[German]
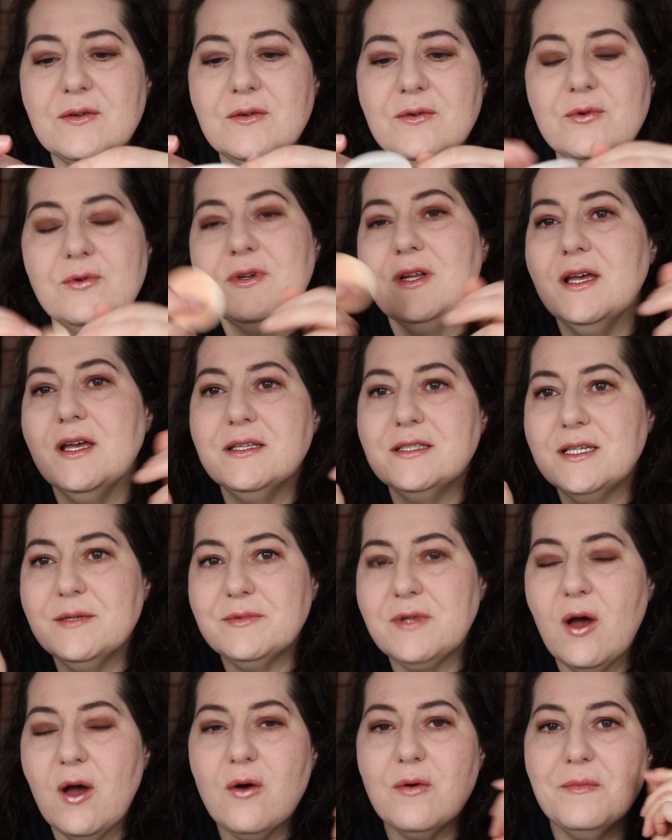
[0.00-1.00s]
Oder es
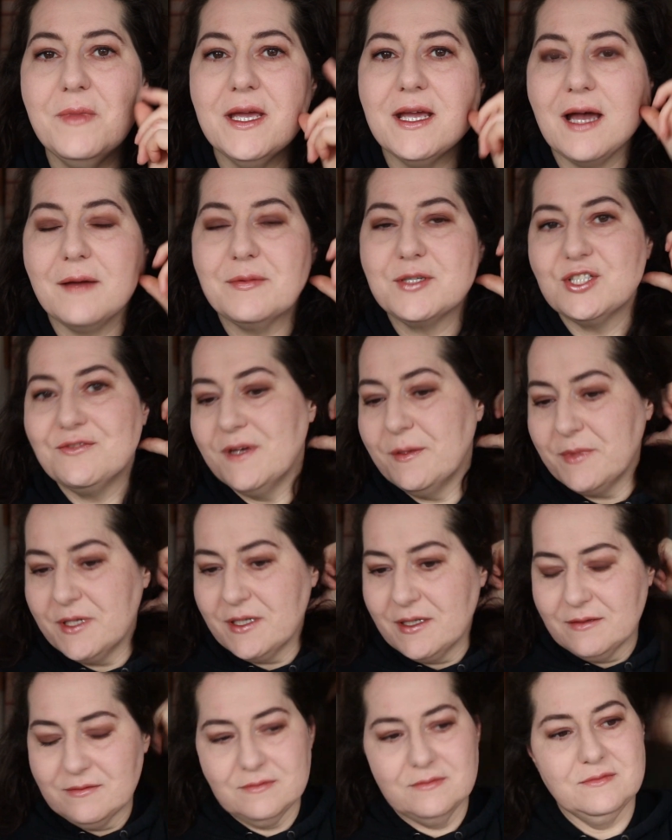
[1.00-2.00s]
gibt auch
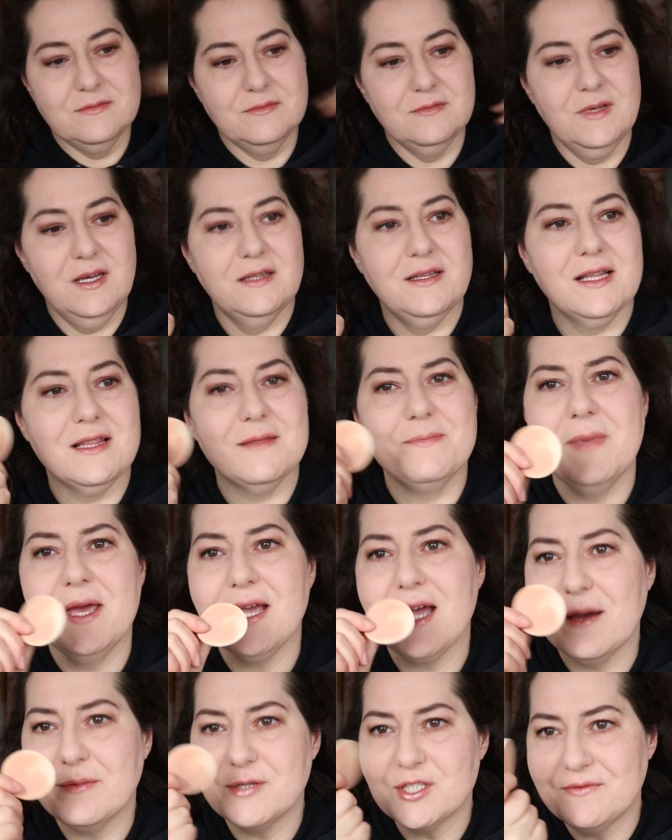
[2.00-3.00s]
Make-up-Schwämme,
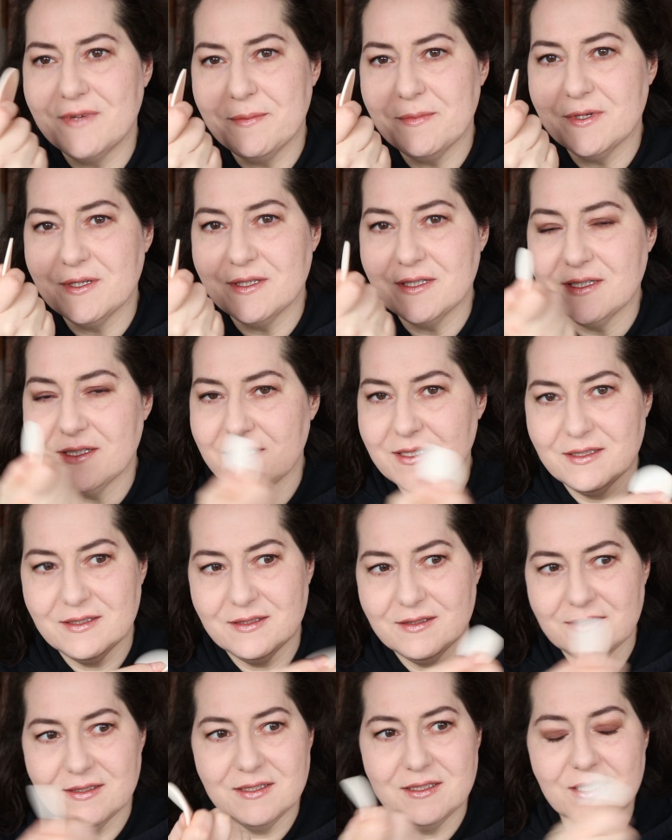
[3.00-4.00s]
Ersatz-Make-up-Schwämme
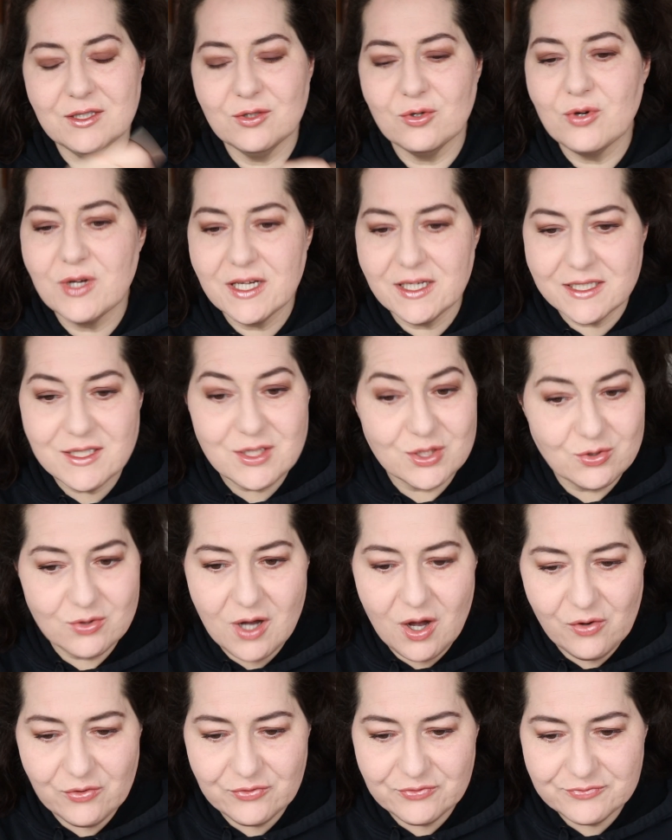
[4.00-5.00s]
äh, in den Drogerien zu
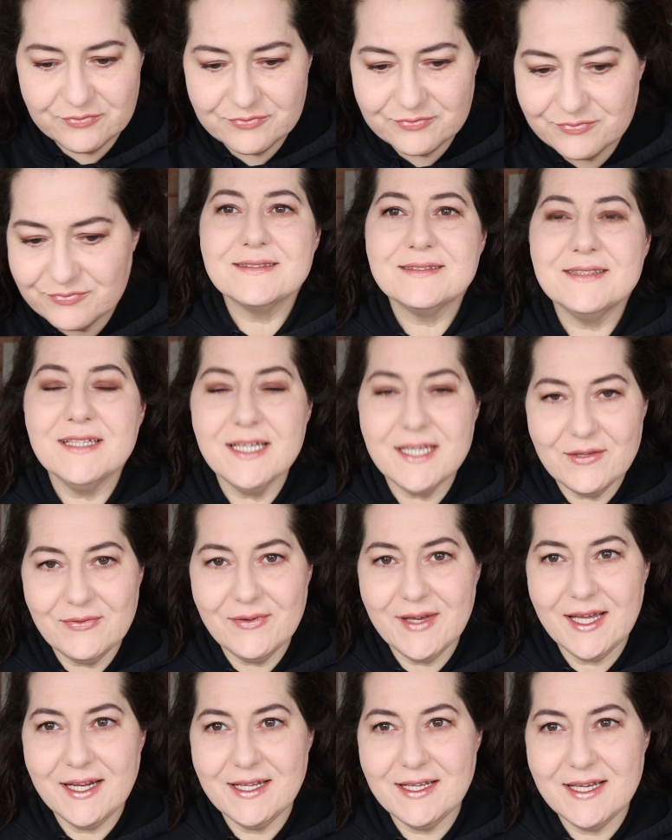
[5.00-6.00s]
kaufen. Ich
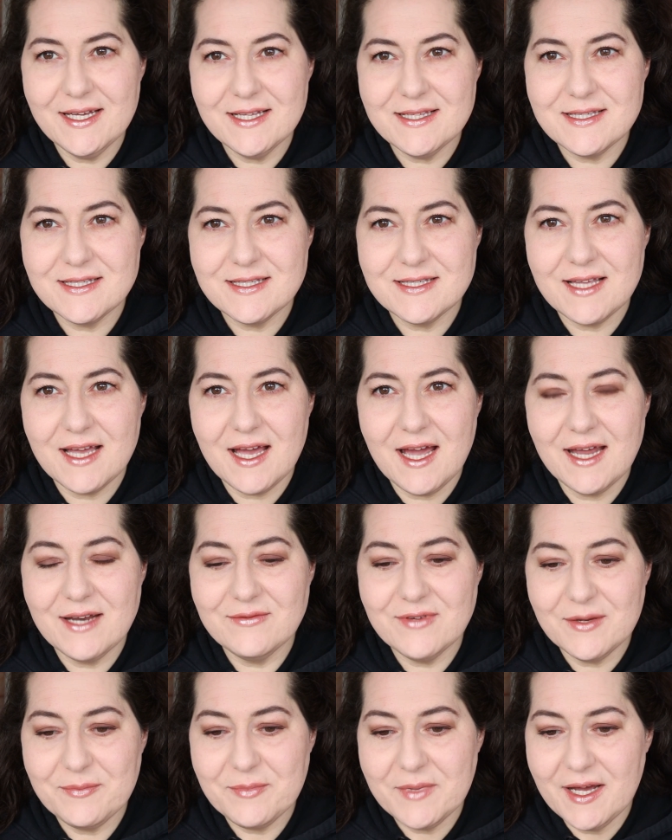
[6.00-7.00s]
werde jetzt
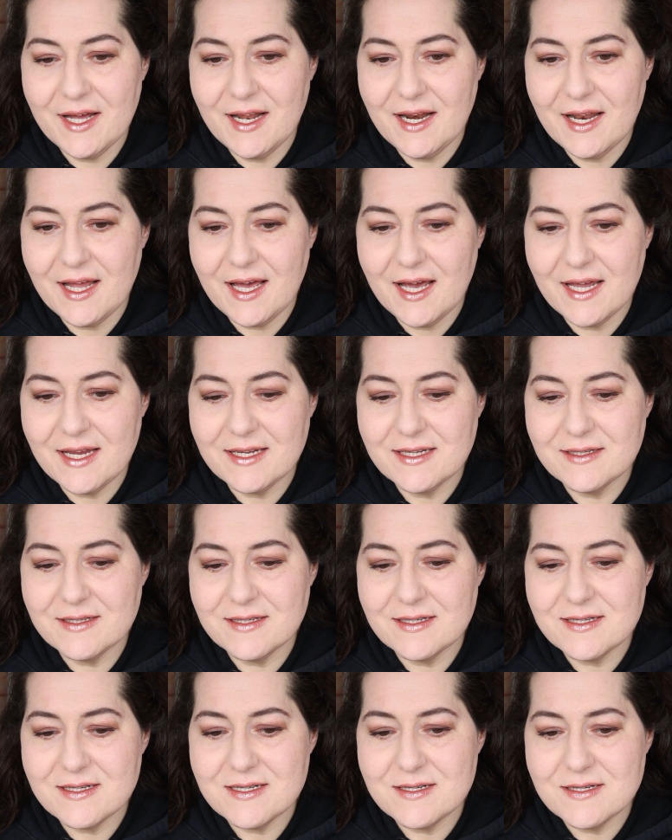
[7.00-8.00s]
einfach mal
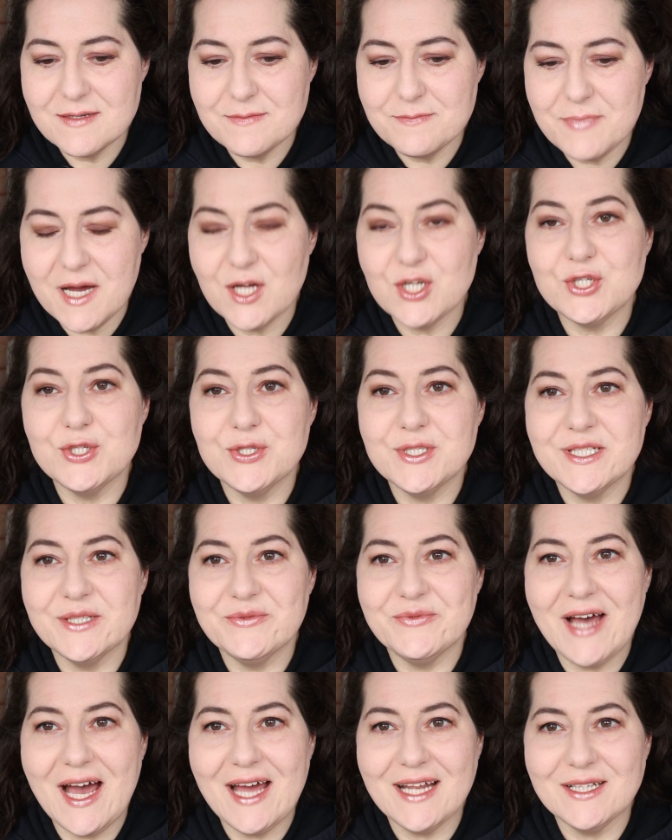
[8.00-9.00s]
ein paar
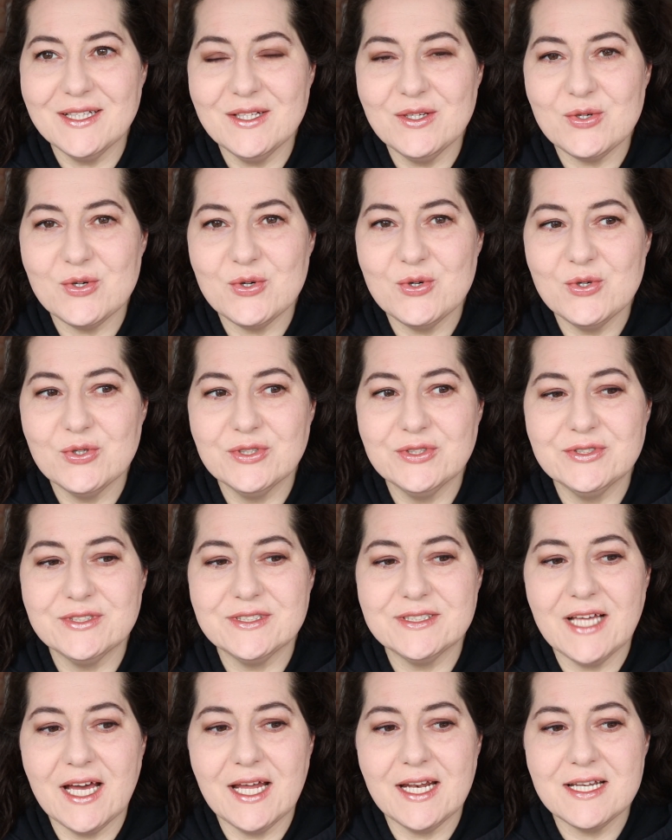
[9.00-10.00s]
Stündchen warten
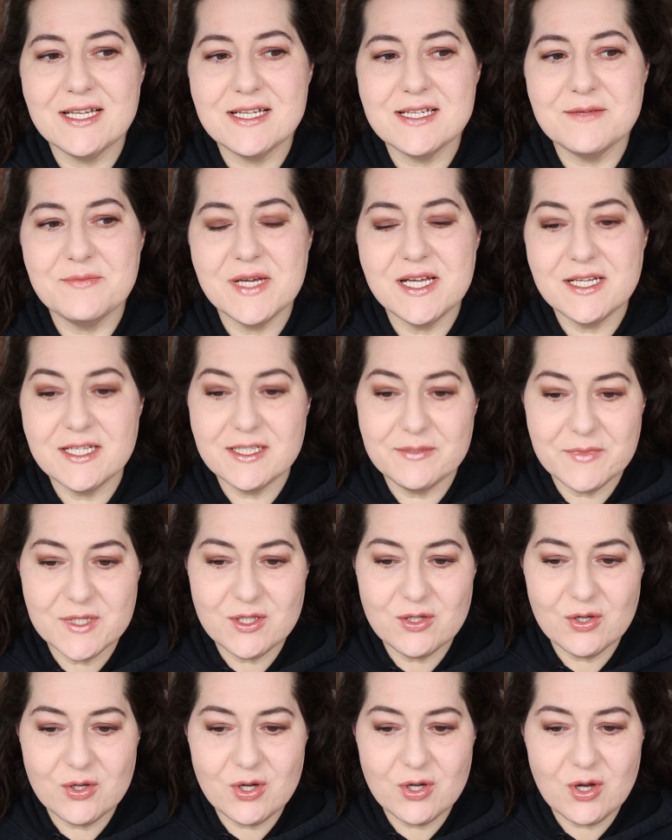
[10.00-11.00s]
und dann melde ich
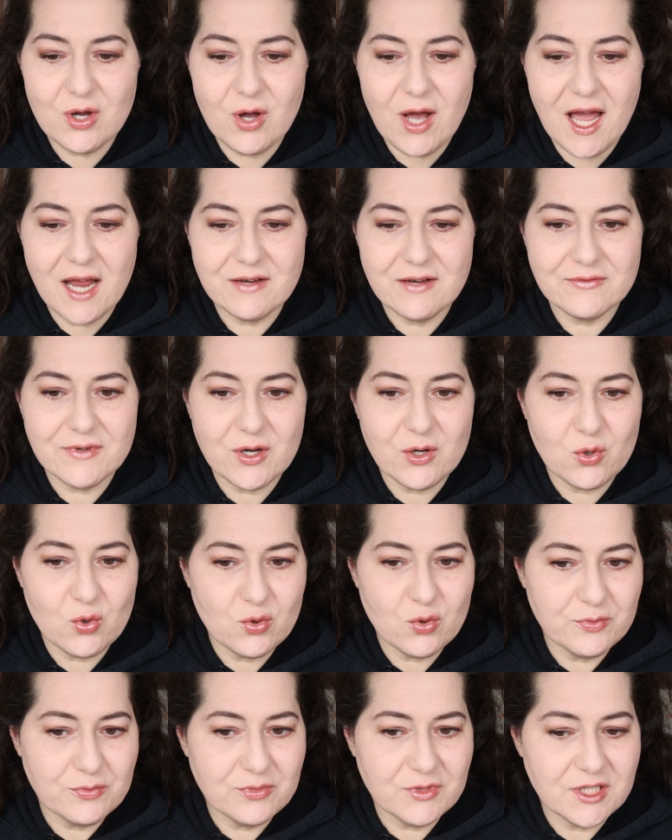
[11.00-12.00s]
mich zurück, einfach
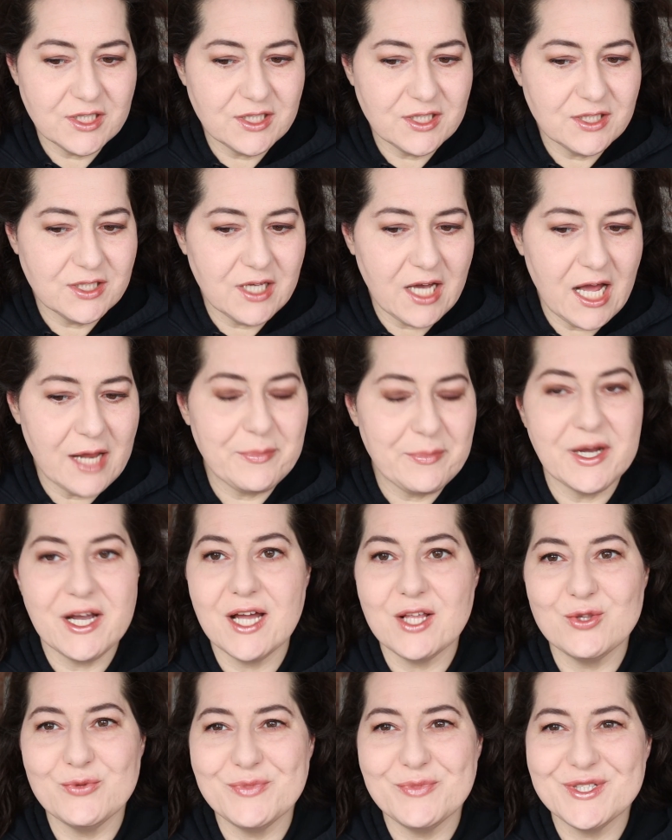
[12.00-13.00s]
um die
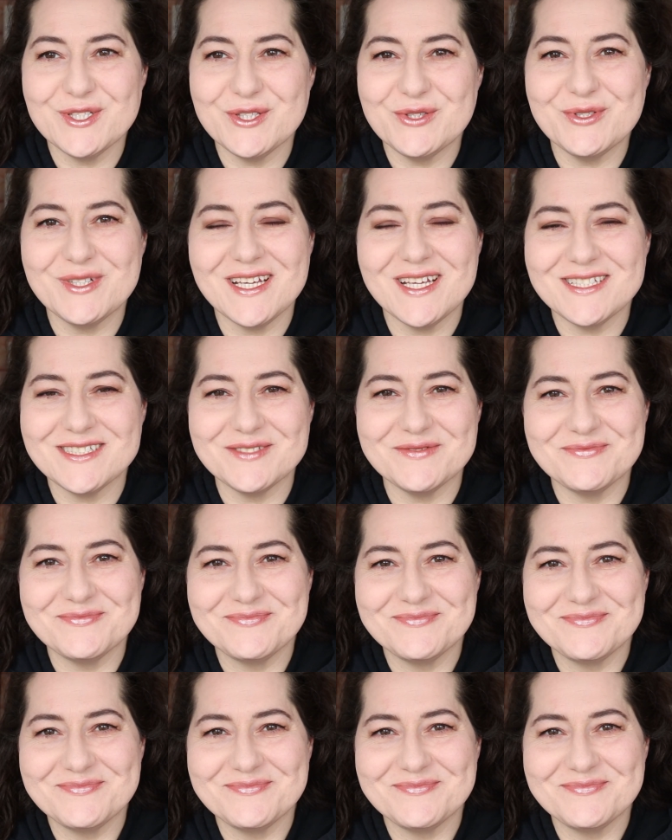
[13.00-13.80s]
Haltbarkeit ein bisschen zu testen.